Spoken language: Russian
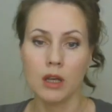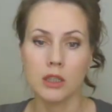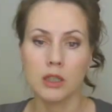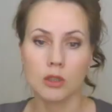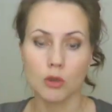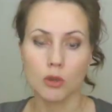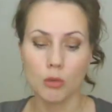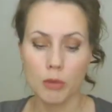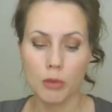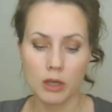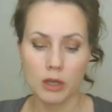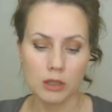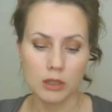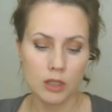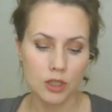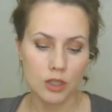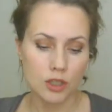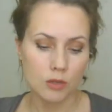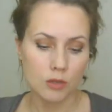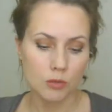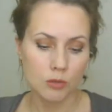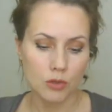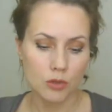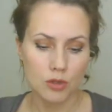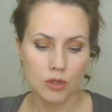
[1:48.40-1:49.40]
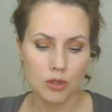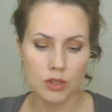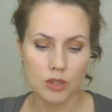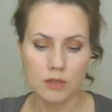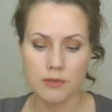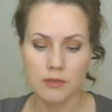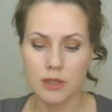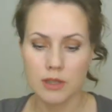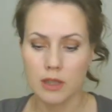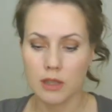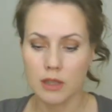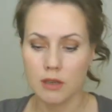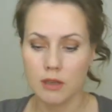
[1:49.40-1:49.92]
На губах даже немножко
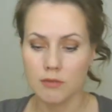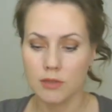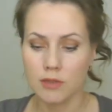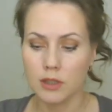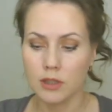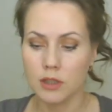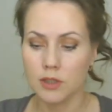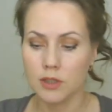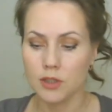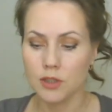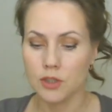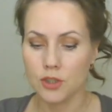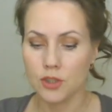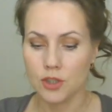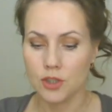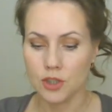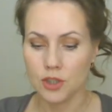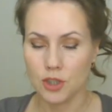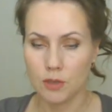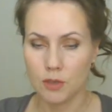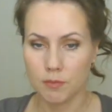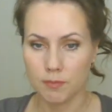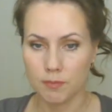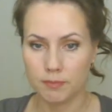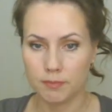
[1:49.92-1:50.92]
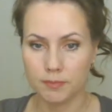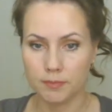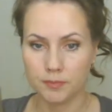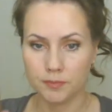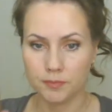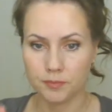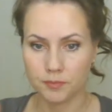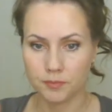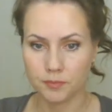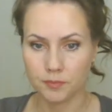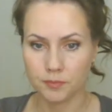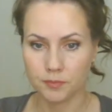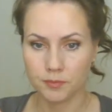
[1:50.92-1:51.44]
светлее выглядит, чем
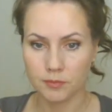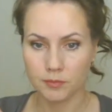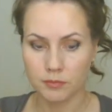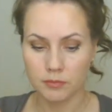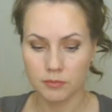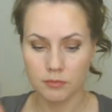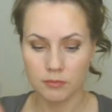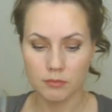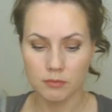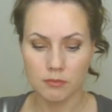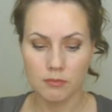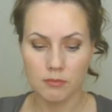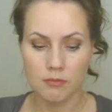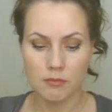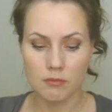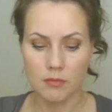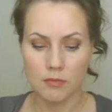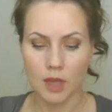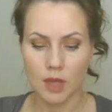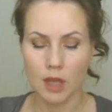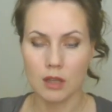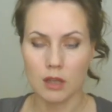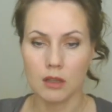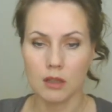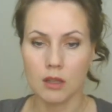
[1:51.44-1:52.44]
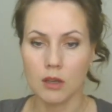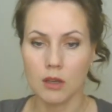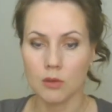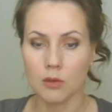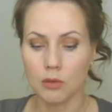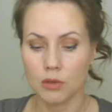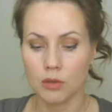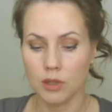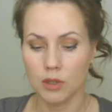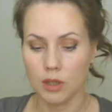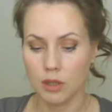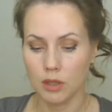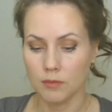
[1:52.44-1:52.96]
на
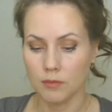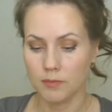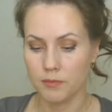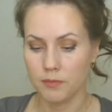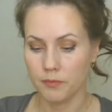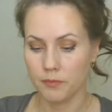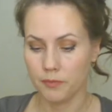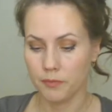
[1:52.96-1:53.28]
руке.